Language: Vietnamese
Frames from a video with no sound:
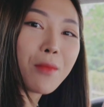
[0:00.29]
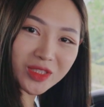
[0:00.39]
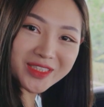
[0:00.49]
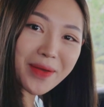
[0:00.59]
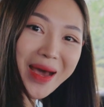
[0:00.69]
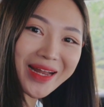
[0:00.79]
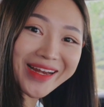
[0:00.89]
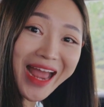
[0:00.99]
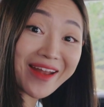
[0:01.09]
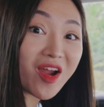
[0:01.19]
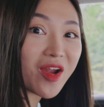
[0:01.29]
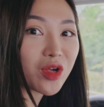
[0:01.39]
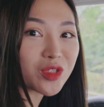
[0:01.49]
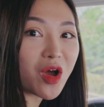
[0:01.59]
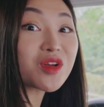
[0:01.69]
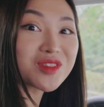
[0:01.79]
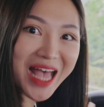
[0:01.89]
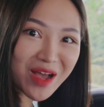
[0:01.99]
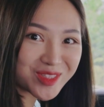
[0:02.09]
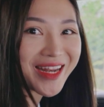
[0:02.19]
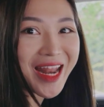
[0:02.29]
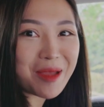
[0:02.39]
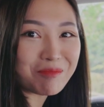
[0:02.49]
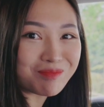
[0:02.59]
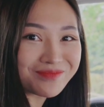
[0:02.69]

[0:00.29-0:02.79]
Một chiếc màn hình Android ô tô giao diện đẹp